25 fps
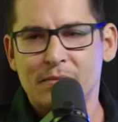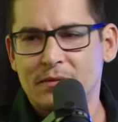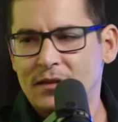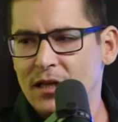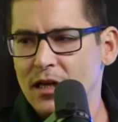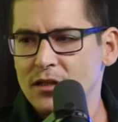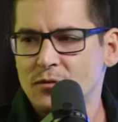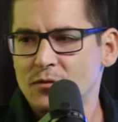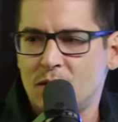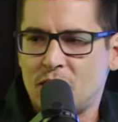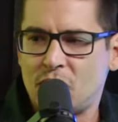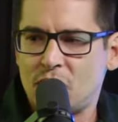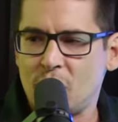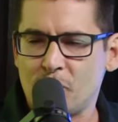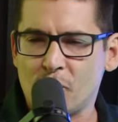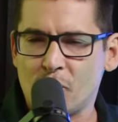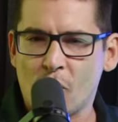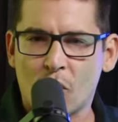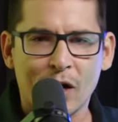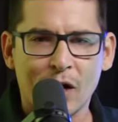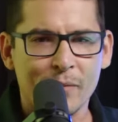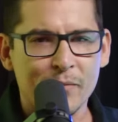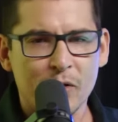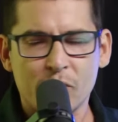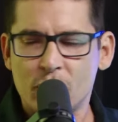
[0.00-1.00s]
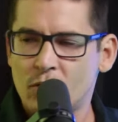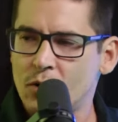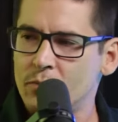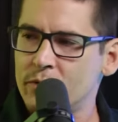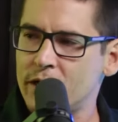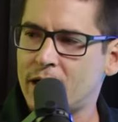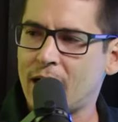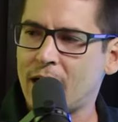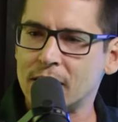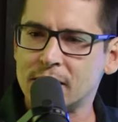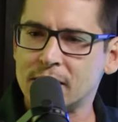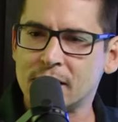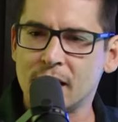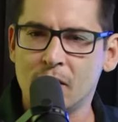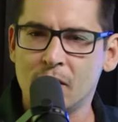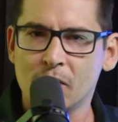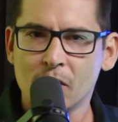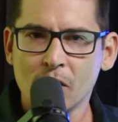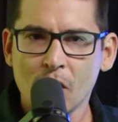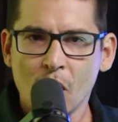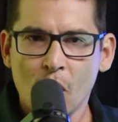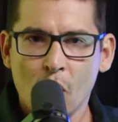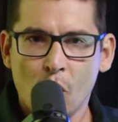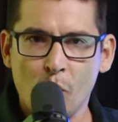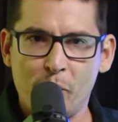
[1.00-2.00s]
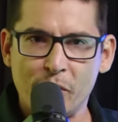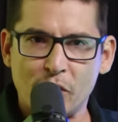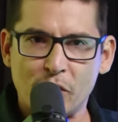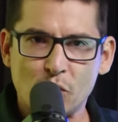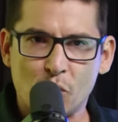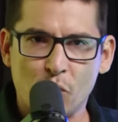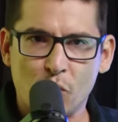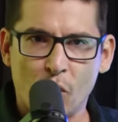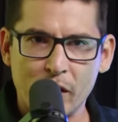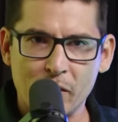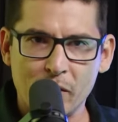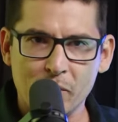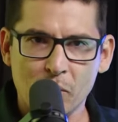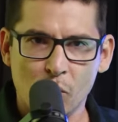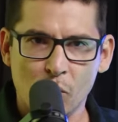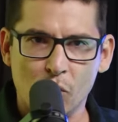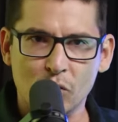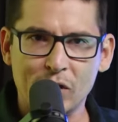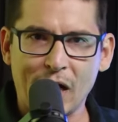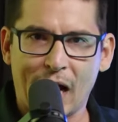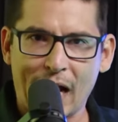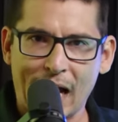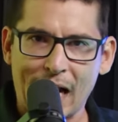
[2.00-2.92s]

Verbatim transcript: transmitir por qualquer meio de comunicação. O Bitcoin muda a